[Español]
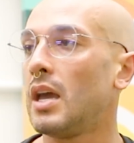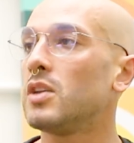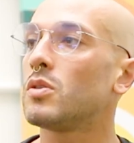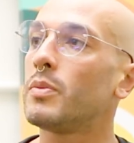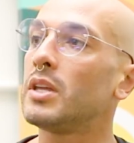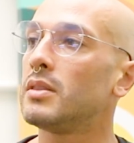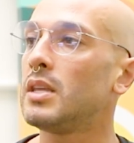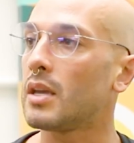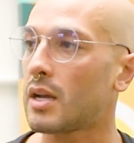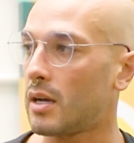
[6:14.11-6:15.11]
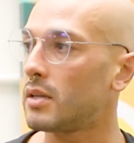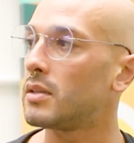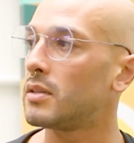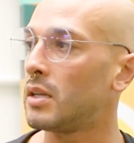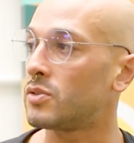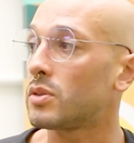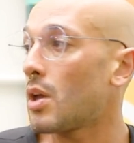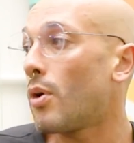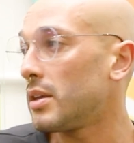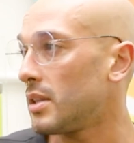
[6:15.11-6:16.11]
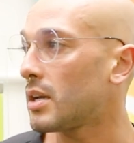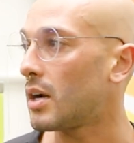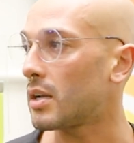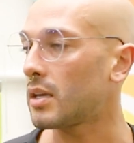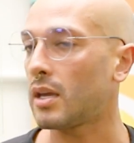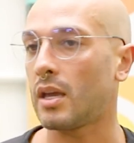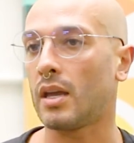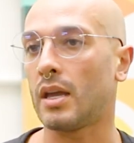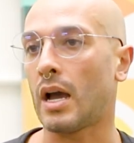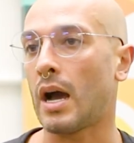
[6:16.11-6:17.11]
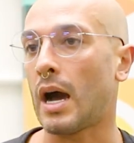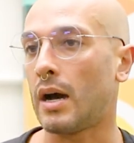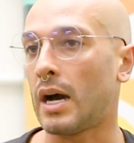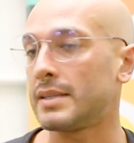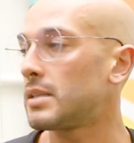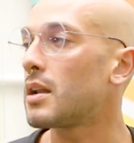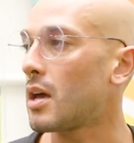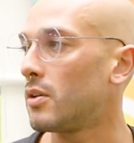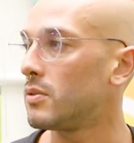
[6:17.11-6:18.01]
Eso me indica, eso te va a indicar que has sanado.